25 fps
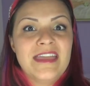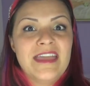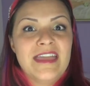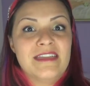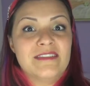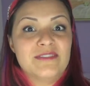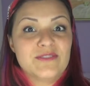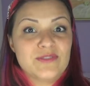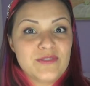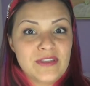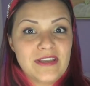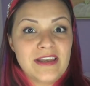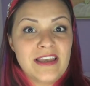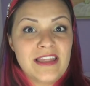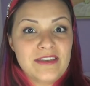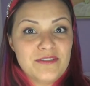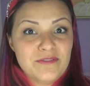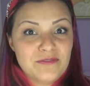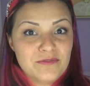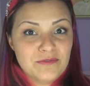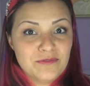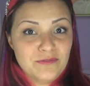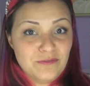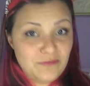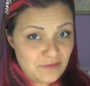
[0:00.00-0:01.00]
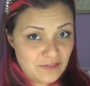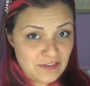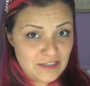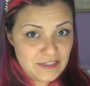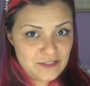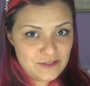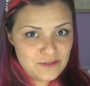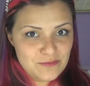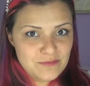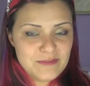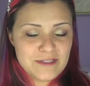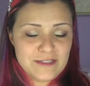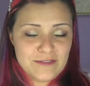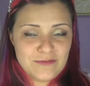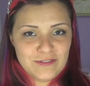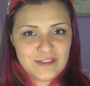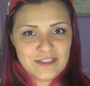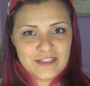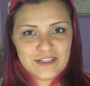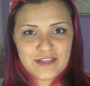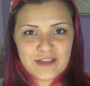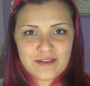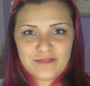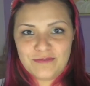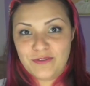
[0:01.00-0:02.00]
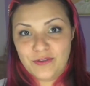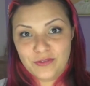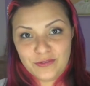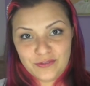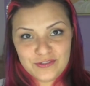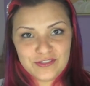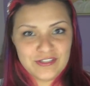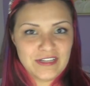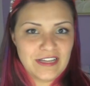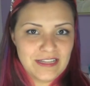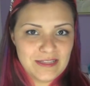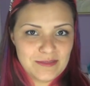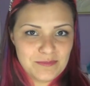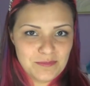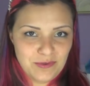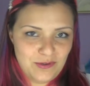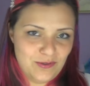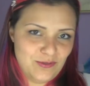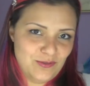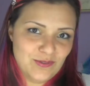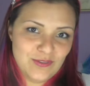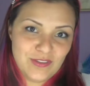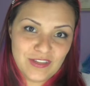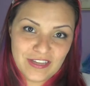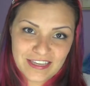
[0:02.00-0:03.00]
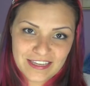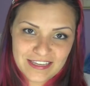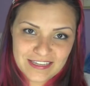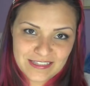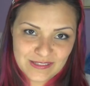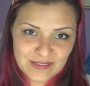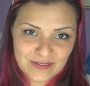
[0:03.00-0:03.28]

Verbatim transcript: é só ir lá no vídeo, mas eu vou deixar a foto de cada produto aqui,